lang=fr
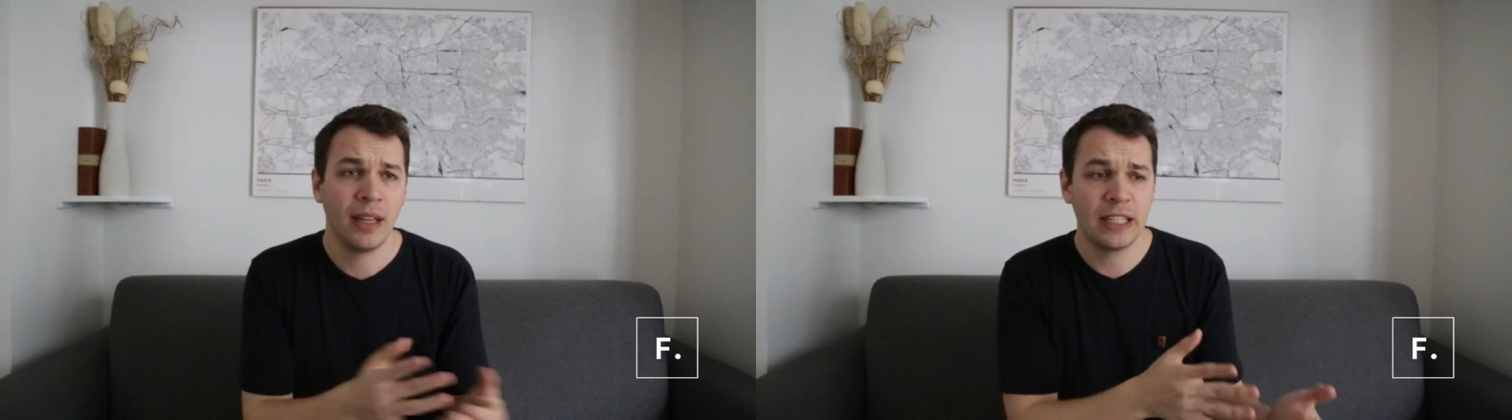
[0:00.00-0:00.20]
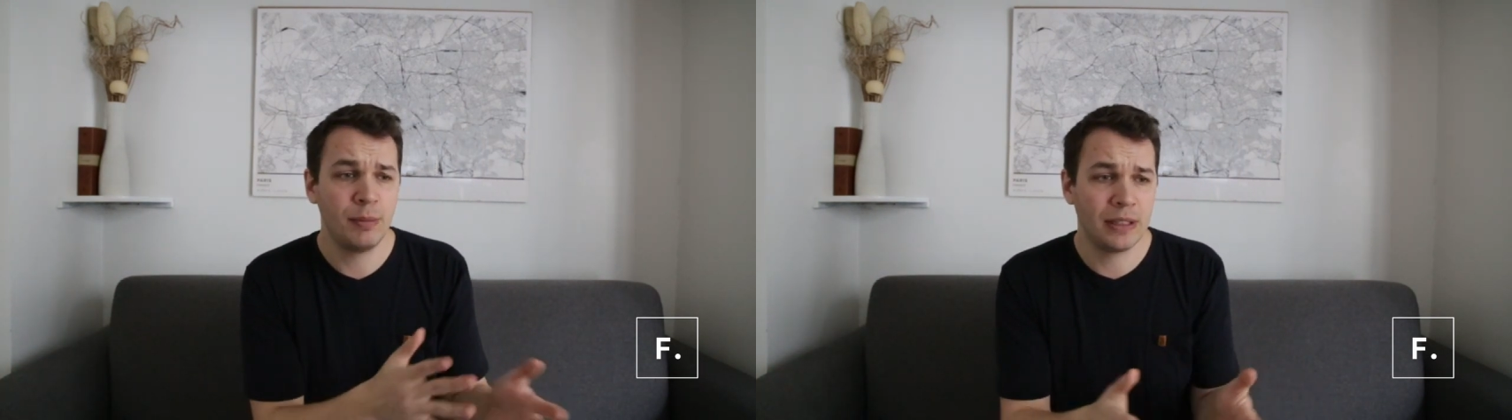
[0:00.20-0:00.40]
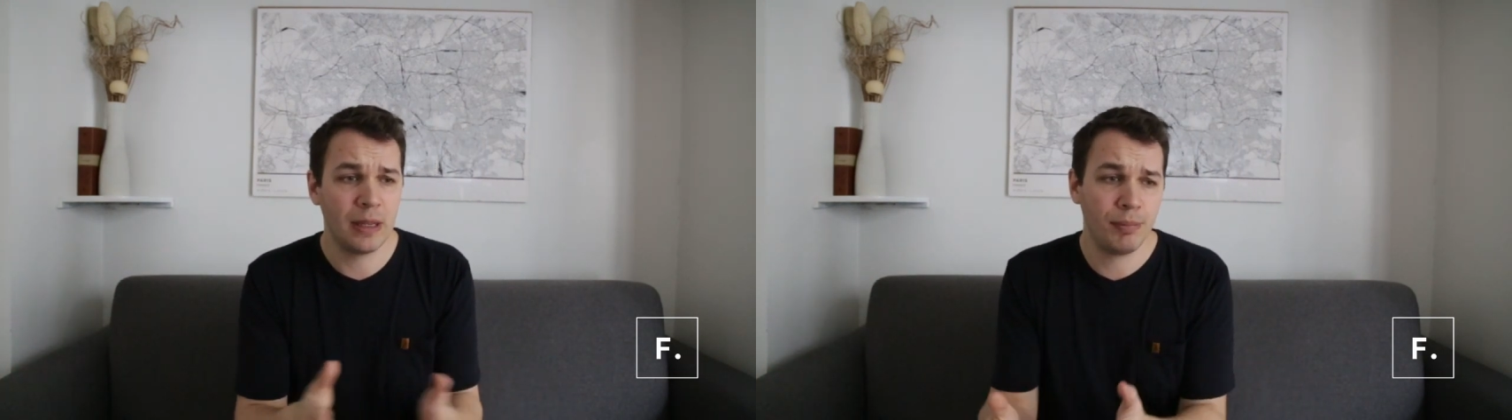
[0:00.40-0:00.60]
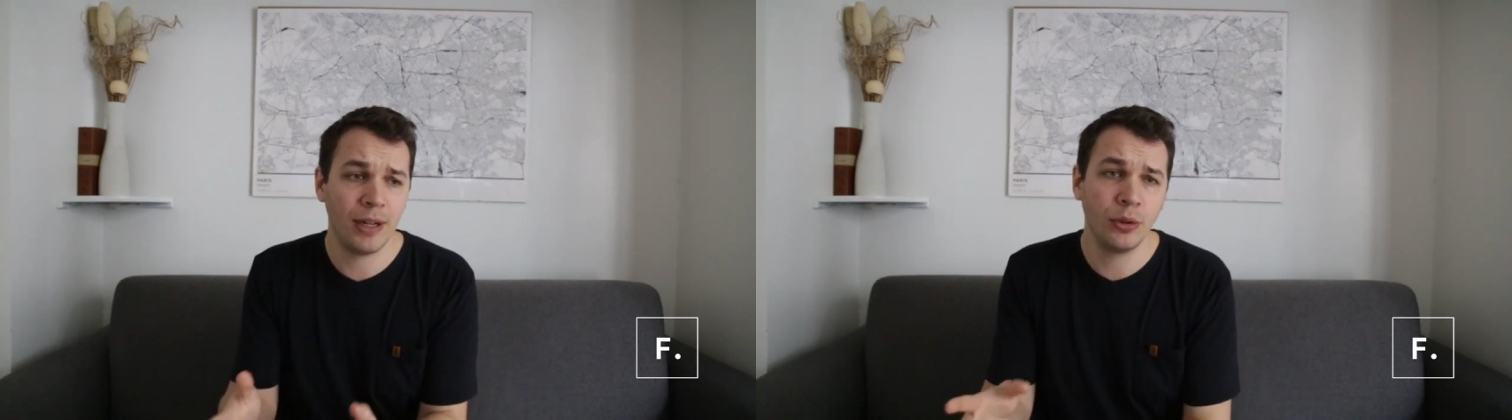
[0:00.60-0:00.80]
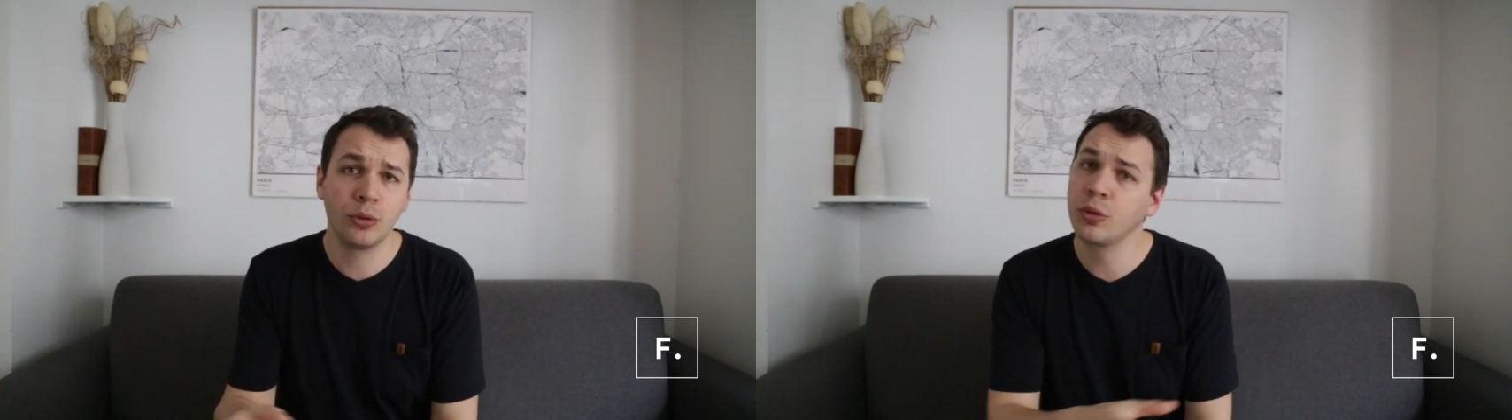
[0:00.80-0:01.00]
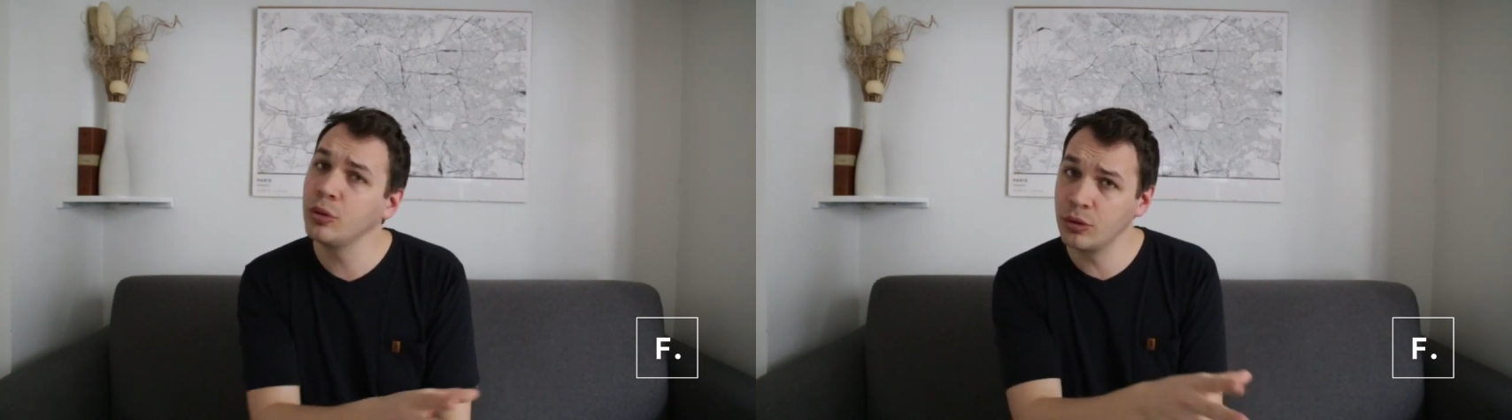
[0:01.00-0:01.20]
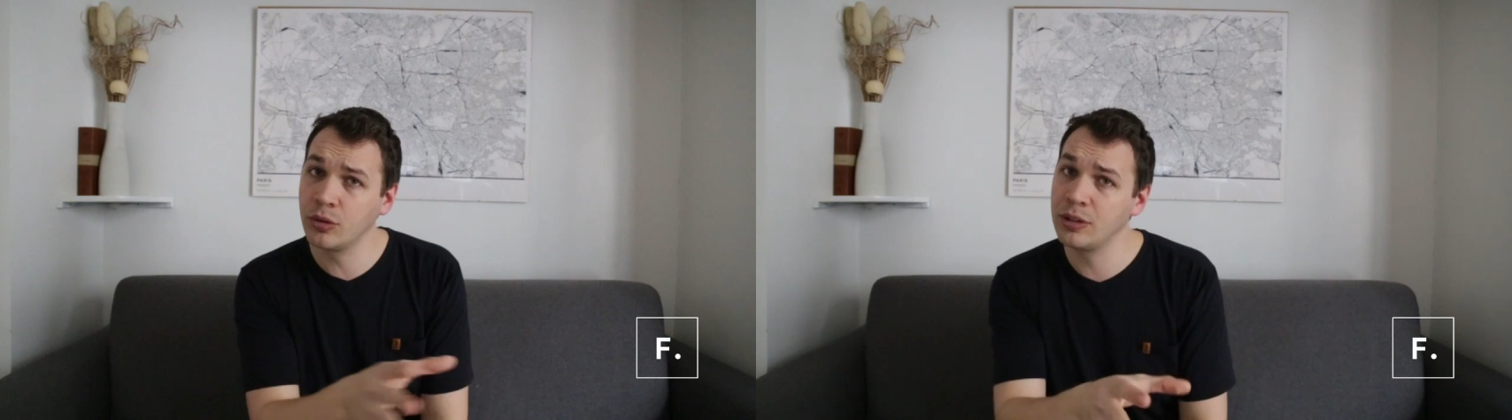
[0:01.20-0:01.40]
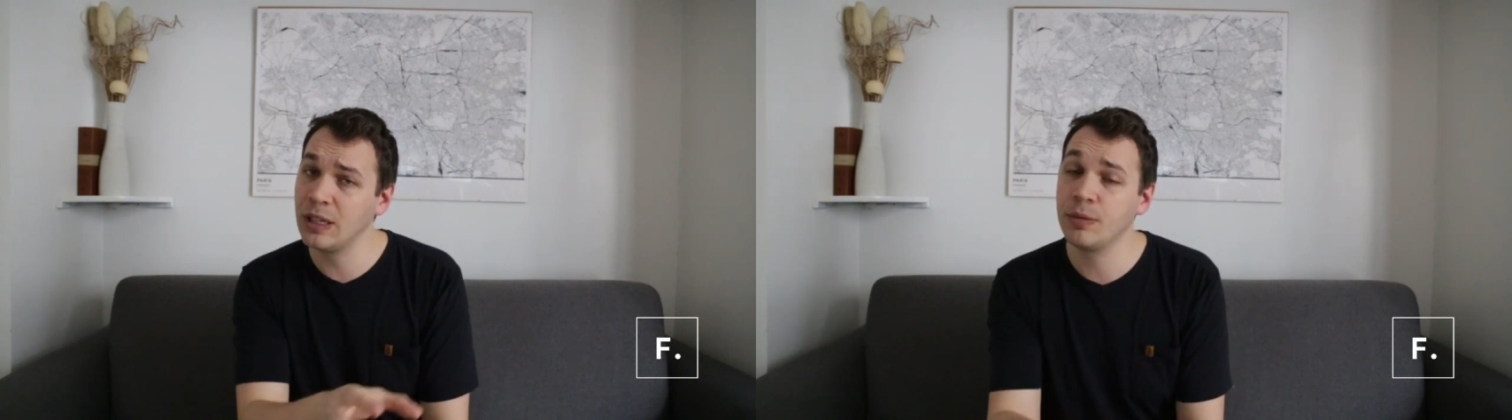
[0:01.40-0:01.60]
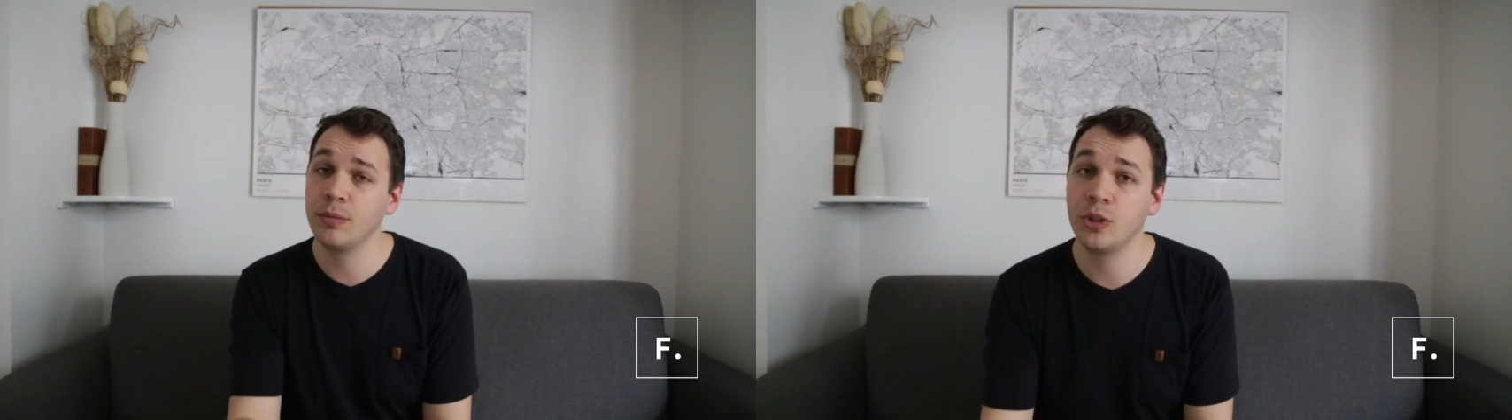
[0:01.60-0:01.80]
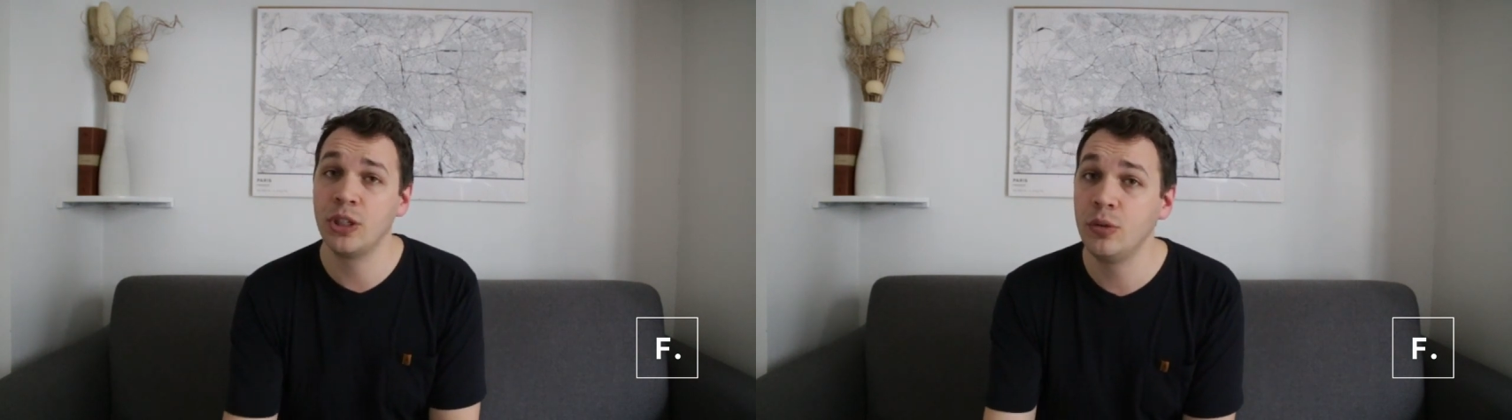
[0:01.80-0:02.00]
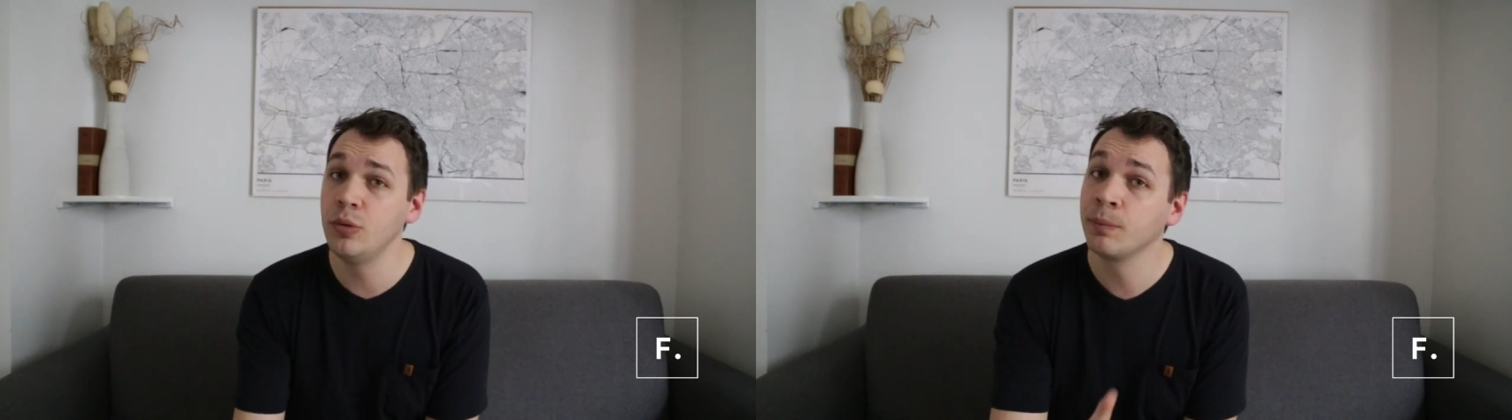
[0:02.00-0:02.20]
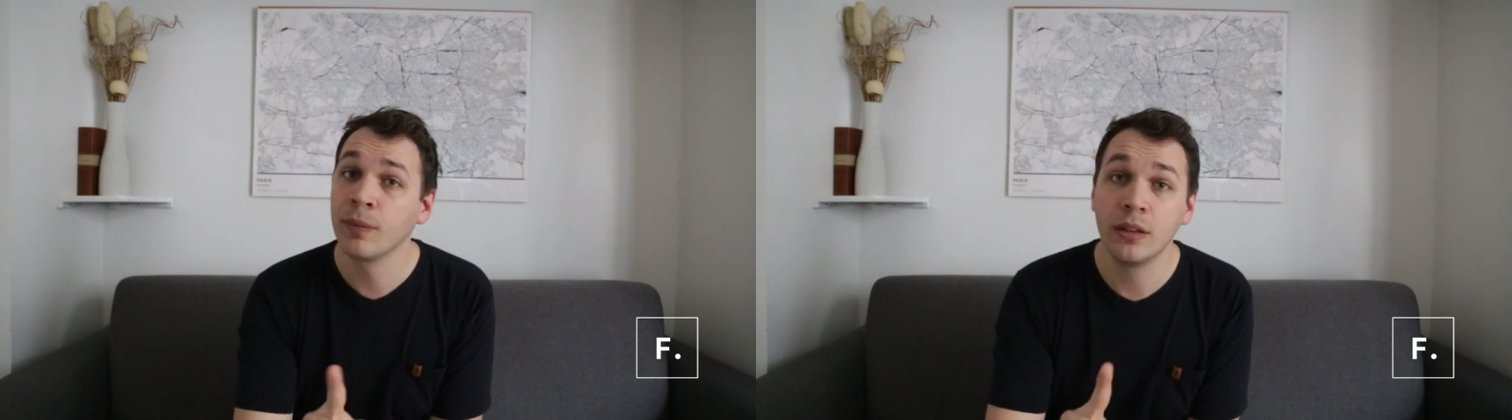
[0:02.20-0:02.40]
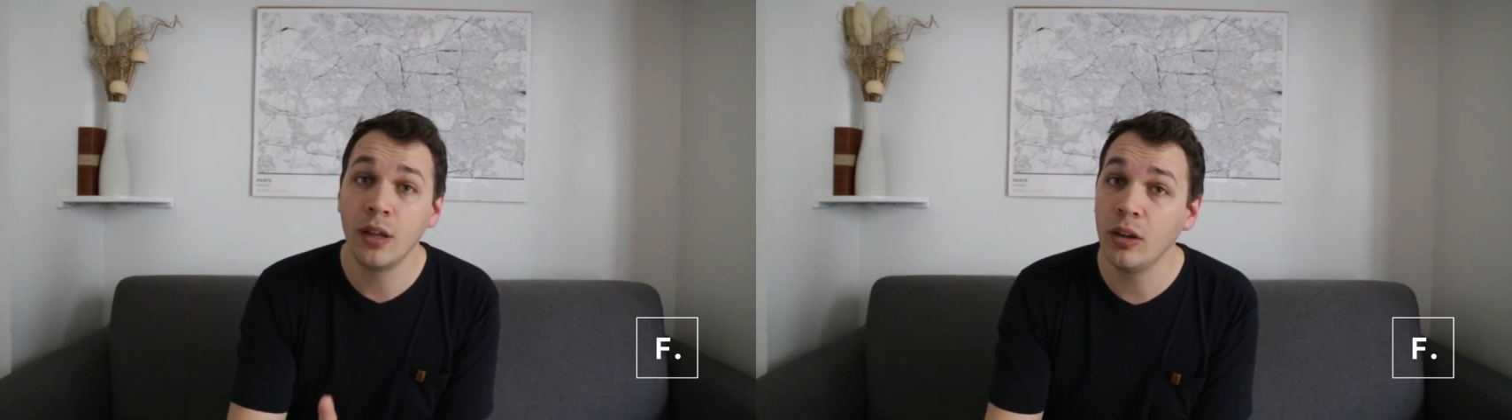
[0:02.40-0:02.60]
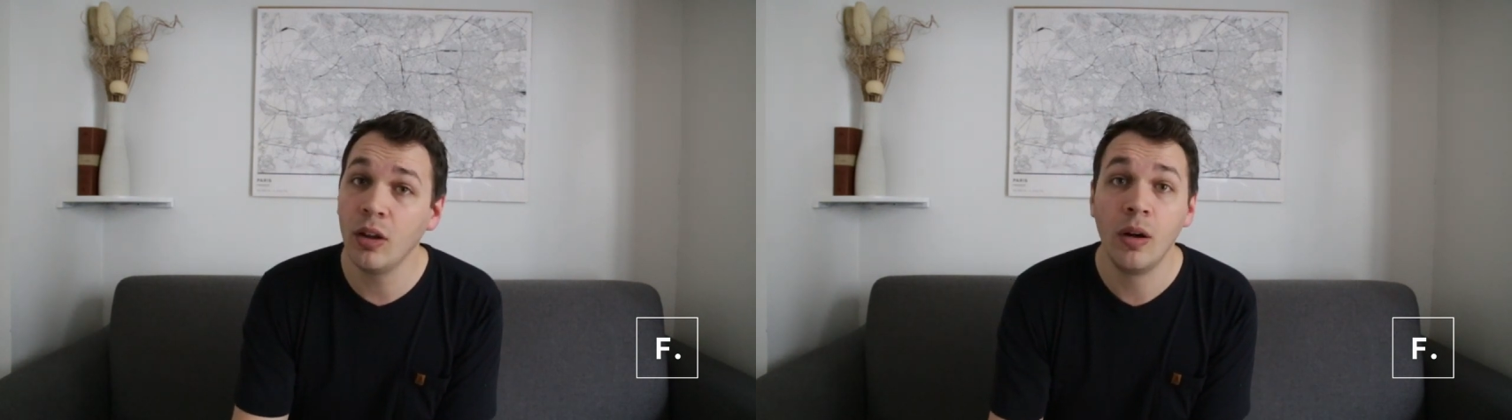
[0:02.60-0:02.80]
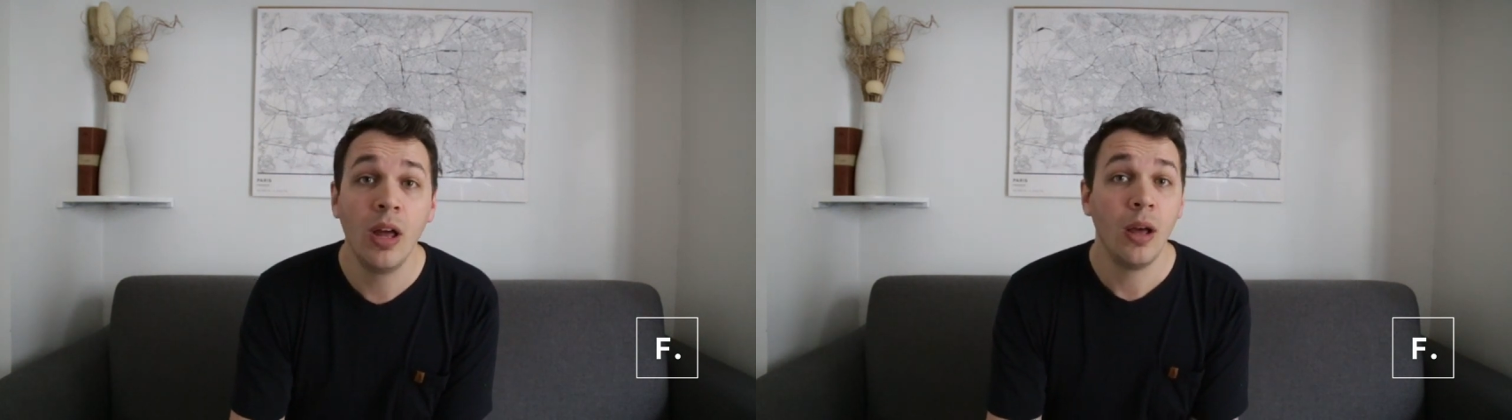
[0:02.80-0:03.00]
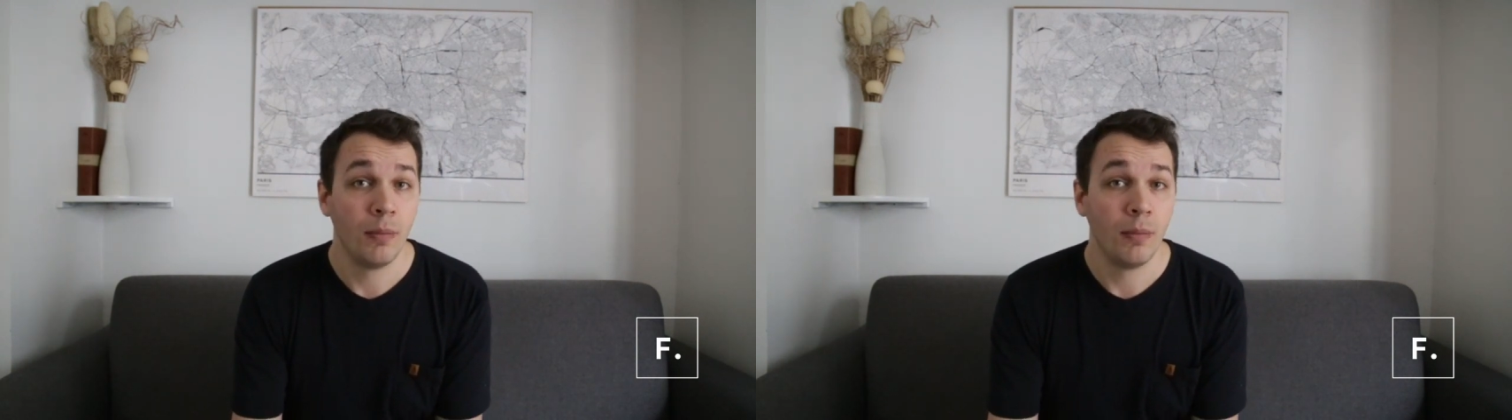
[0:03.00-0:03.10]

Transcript: Expliquez plein d'autres trucs que simplement Jésus. Non, non, non.